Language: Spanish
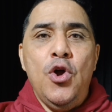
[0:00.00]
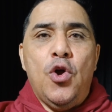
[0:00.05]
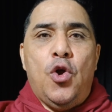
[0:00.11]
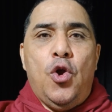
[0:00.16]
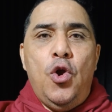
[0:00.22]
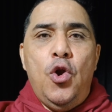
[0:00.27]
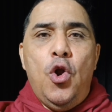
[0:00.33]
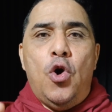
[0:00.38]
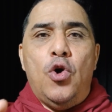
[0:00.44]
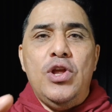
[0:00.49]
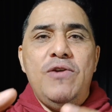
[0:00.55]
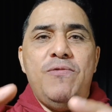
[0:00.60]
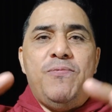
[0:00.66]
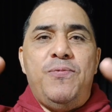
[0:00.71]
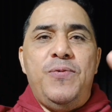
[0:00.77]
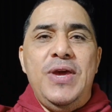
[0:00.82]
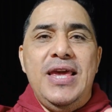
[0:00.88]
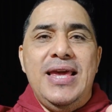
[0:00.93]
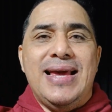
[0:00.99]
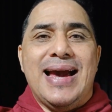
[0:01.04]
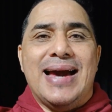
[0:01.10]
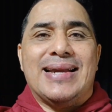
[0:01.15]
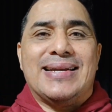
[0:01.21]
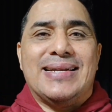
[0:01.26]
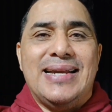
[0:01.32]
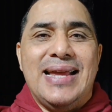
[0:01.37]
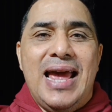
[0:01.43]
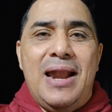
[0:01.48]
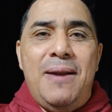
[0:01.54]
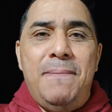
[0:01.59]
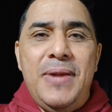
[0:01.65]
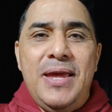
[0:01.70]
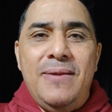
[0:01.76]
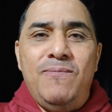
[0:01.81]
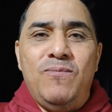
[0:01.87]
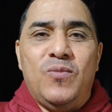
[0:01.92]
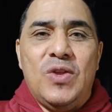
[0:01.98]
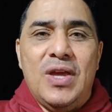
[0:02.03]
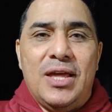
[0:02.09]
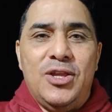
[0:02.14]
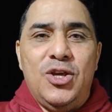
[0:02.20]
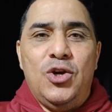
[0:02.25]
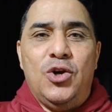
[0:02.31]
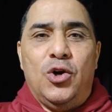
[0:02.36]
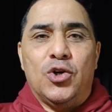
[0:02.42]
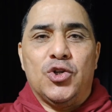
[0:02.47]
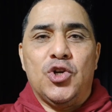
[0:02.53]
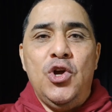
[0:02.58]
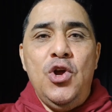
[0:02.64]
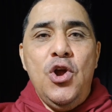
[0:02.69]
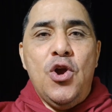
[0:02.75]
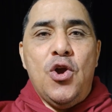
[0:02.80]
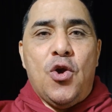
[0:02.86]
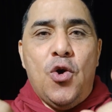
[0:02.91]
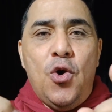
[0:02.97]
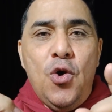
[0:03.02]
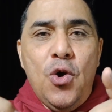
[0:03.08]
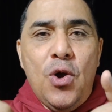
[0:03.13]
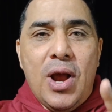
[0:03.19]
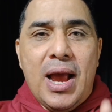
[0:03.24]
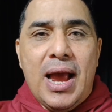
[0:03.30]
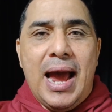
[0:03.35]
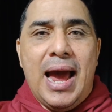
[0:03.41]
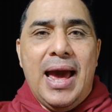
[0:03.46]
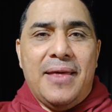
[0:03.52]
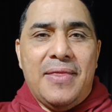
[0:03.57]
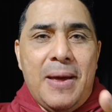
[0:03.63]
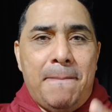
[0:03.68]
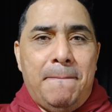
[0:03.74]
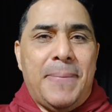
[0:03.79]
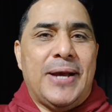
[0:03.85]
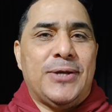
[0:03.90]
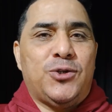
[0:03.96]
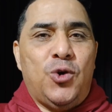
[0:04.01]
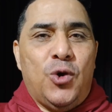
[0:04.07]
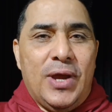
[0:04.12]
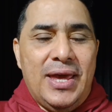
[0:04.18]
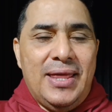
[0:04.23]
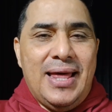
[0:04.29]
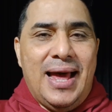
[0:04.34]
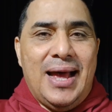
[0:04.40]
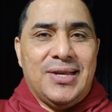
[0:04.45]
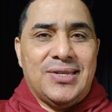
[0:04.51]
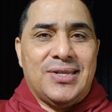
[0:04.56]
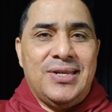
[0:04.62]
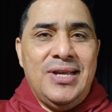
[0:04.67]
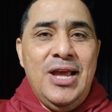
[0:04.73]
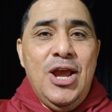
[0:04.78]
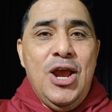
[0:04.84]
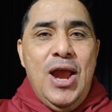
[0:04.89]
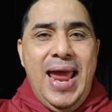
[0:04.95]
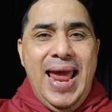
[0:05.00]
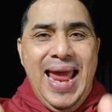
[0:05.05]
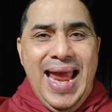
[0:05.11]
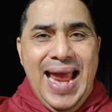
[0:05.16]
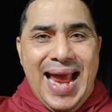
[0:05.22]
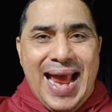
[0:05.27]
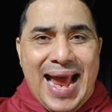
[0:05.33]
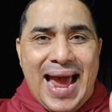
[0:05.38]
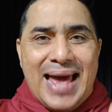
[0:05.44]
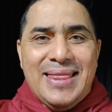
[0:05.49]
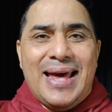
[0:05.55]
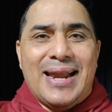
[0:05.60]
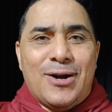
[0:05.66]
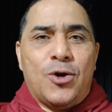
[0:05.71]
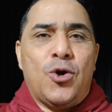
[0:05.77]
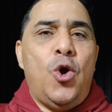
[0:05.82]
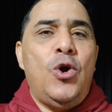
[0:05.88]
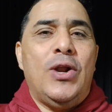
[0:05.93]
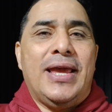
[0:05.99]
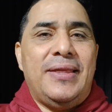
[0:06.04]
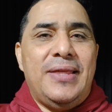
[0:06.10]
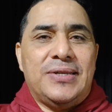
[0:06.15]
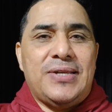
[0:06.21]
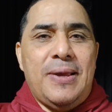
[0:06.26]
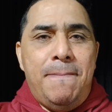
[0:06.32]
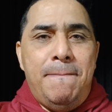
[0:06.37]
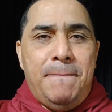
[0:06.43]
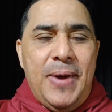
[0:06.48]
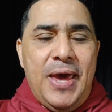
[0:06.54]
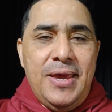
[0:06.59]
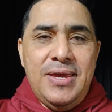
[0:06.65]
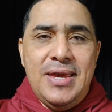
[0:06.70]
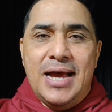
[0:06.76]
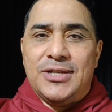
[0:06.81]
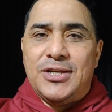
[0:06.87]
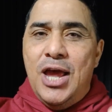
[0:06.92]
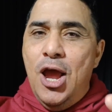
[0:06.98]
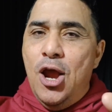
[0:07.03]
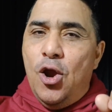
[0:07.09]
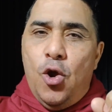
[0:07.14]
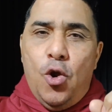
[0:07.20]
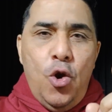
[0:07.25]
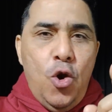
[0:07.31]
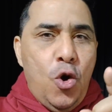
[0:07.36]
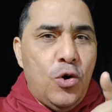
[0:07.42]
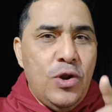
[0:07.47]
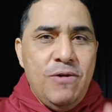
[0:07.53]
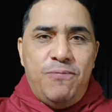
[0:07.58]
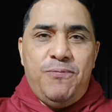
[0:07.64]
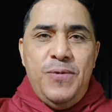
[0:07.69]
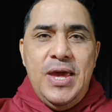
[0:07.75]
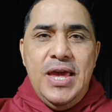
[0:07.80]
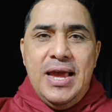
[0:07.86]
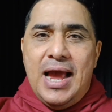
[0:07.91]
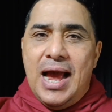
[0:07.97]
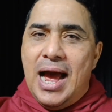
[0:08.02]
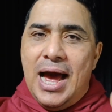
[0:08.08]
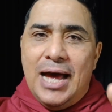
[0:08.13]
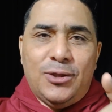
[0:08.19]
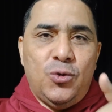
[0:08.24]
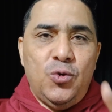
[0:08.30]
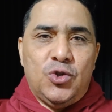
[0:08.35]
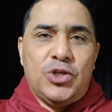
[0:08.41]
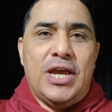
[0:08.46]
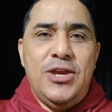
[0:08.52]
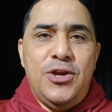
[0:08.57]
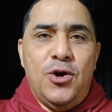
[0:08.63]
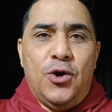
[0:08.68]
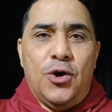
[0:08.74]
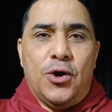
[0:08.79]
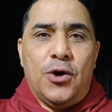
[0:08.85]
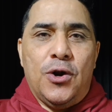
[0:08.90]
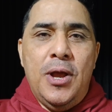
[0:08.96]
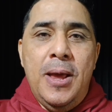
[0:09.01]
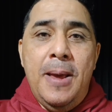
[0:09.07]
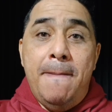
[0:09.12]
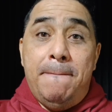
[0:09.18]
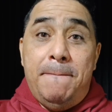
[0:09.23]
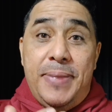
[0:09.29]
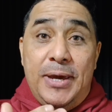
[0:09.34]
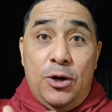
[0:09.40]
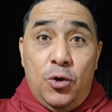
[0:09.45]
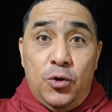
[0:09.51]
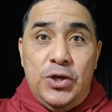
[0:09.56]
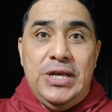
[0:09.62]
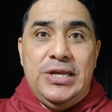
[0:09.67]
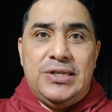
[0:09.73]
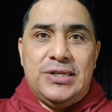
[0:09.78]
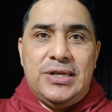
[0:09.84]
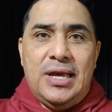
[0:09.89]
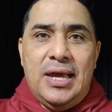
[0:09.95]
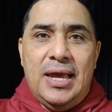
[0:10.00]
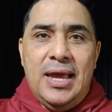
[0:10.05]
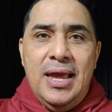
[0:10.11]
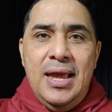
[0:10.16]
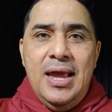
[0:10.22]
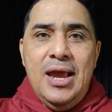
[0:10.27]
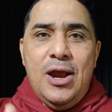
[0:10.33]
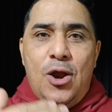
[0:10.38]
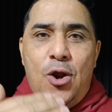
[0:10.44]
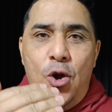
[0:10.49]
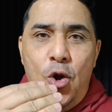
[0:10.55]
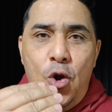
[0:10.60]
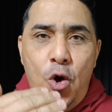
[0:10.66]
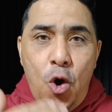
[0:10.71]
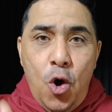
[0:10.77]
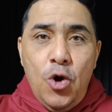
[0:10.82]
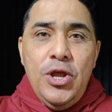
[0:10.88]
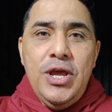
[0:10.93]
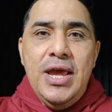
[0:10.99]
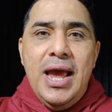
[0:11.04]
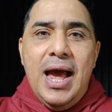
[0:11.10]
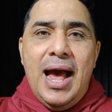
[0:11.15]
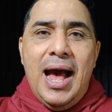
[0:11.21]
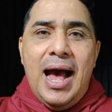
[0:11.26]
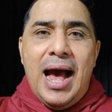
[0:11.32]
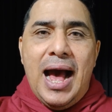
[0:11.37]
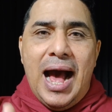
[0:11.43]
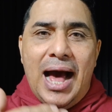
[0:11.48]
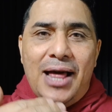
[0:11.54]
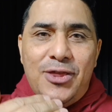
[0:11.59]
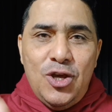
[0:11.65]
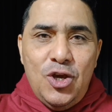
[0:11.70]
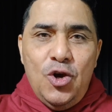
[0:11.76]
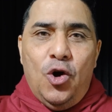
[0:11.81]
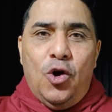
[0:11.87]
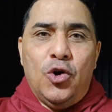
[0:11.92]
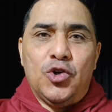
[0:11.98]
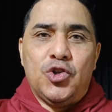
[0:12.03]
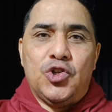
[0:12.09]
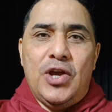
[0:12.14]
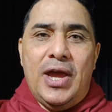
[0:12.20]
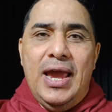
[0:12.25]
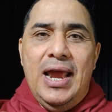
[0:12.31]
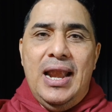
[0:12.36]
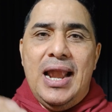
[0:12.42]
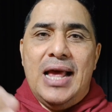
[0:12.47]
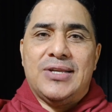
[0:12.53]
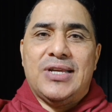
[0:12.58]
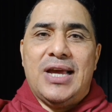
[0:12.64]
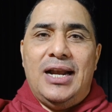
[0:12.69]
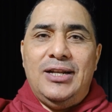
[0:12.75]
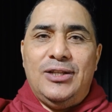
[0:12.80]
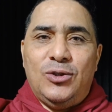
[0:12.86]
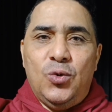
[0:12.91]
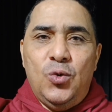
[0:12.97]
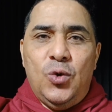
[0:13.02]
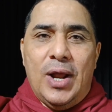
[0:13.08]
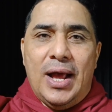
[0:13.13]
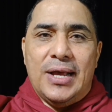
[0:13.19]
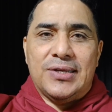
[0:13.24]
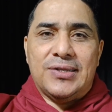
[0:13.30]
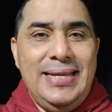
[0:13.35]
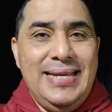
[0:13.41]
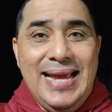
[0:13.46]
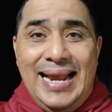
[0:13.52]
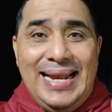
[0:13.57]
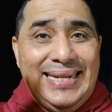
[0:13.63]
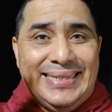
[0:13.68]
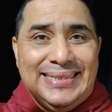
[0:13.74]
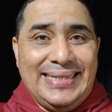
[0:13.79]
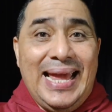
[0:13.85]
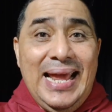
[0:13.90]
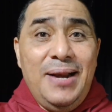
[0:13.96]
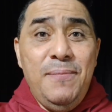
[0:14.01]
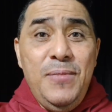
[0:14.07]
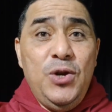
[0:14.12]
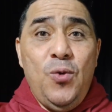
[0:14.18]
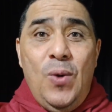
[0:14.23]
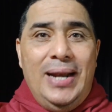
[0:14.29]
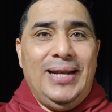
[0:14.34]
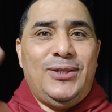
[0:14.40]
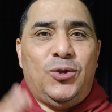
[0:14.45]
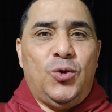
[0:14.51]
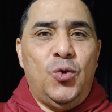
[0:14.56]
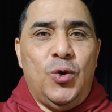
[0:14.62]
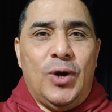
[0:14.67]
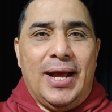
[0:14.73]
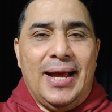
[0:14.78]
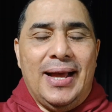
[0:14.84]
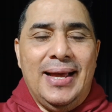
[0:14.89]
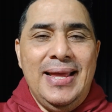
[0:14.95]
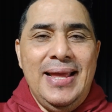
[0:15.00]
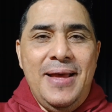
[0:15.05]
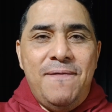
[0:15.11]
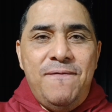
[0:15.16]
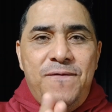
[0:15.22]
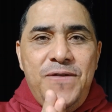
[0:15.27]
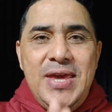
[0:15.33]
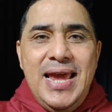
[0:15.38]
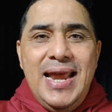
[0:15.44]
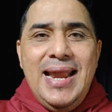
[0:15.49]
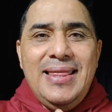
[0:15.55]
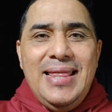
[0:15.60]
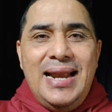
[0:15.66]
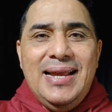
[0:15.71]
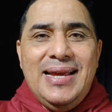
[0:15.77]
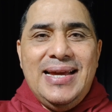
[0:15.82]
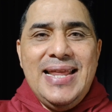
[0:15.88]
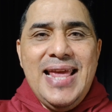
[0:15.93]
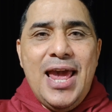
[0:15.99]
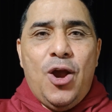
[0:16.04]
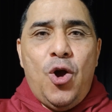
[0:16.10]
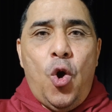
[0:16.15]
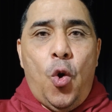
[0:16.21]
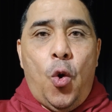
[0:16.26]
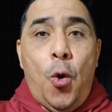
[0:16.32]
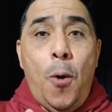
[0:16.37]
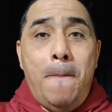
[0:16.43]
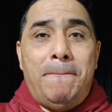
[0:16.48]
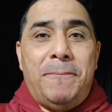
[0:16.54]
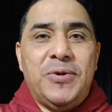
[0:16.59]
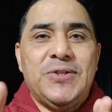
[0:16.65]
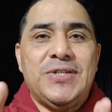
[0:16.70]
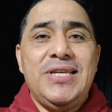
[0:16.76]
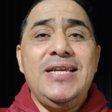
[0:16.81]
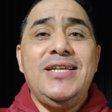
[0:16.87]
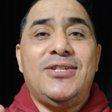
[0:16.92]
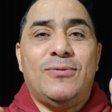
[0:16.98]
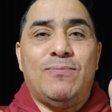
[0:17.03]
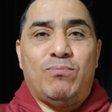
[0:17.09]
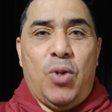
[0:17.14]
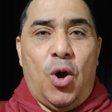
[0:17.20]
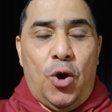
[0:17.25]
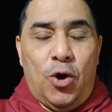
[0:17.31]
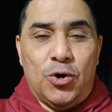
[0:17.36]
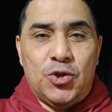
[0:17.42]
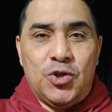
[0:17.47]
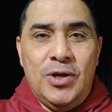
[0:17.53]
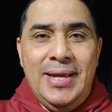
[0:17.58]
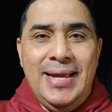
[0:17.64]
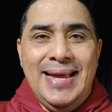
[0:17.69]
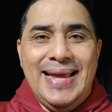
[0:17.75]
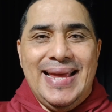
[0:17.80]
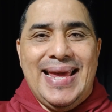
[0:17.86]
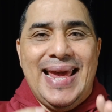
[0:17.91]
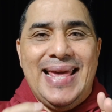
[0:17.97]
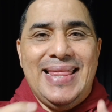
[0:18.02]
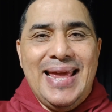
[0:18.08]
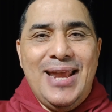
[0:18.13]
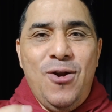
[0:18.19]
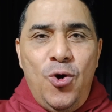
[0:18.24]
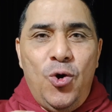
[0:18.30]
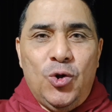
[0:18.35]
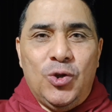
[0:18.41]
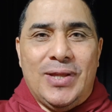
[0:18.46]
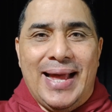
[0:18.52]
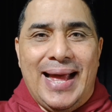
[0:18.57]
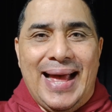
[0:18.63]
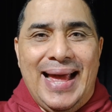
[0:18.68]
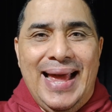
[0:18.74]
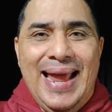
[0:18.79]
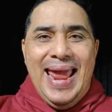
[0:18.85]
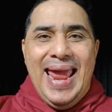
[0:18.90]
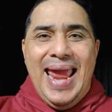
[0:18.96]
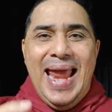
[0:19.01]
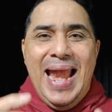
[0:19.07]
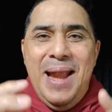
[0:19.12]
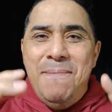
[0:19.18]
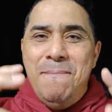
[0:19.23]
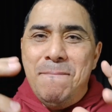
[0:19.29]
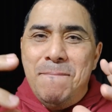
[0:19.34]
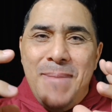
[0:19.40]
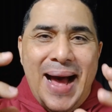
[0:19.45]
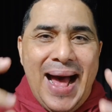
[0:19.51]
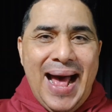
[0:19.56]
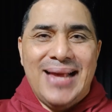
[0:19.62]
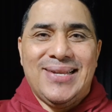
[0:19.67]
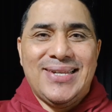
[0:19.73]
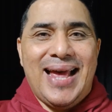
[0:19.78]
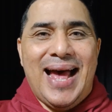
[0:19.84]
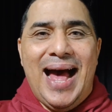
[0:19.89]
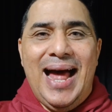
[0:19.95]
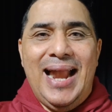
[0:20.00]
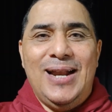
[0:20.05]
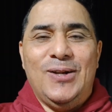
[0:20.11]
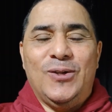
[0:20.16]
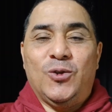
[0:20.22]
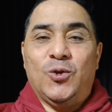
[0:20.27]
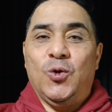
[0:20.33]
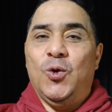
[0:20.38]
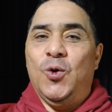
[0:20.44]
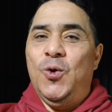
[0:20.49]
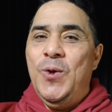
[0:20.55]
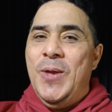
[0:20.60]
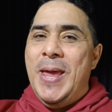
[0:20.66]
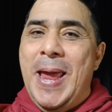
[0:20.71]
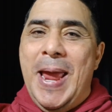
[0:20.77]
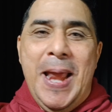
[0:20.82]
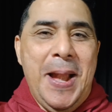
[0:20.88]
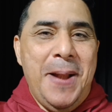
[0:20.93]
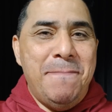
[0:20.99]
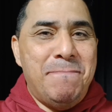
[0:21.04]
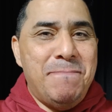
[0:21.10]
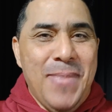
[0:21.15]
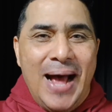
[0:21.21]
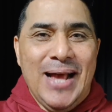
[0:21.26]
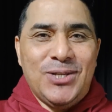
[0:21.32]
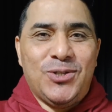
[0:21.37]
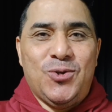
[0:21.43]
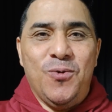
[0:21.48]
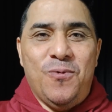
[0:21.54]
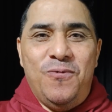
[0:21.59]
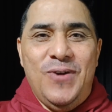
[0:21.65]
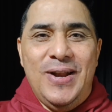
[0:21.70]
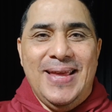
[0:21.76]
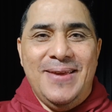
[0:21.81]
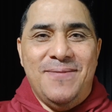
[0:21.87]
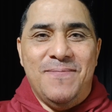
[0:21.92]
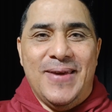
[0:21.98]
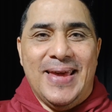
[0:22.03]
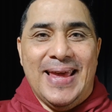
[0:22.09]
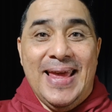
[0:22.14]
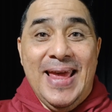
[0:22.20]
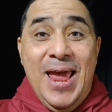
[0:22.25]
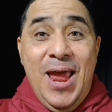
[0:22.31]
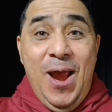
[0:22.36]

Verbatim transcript: Glorifica realmente a Dios con cada paso que das, en cada rol que desempeñas. Glorifica a tu Señor pero dice, gloria a Dios en las alturas. Y el término altura viene del griego hupsistos, que denota el más alto, el más sublime.